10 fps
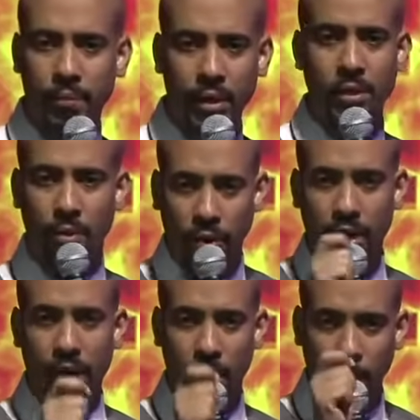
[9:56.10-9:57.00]
y no
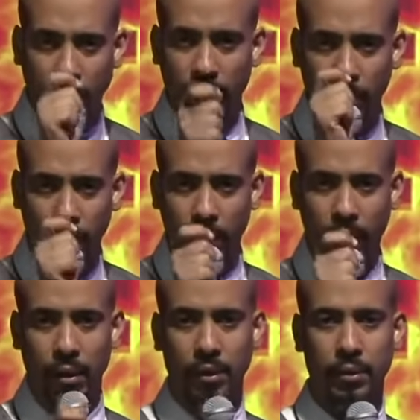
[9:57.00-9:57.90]
quieren abrir la
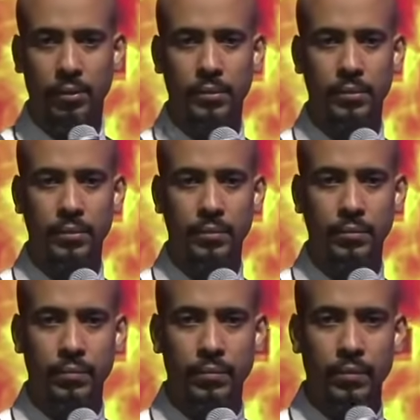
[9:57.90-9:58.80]
boca.
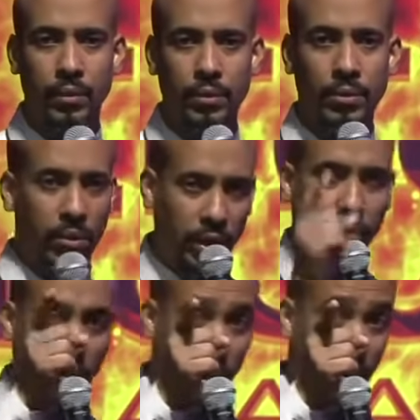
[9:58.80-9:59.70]
Yo te
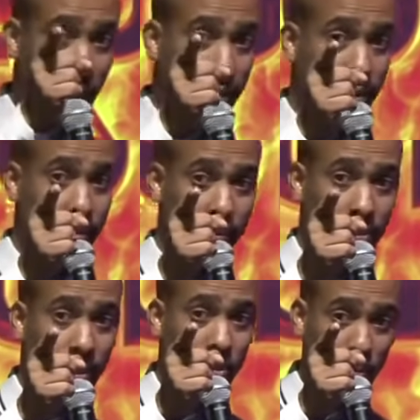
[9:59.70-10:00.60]
estoy hablando
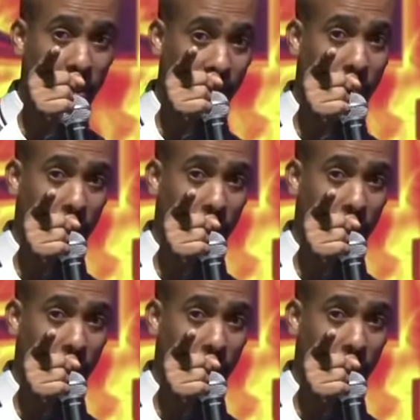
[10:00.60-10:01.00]
y tú me estás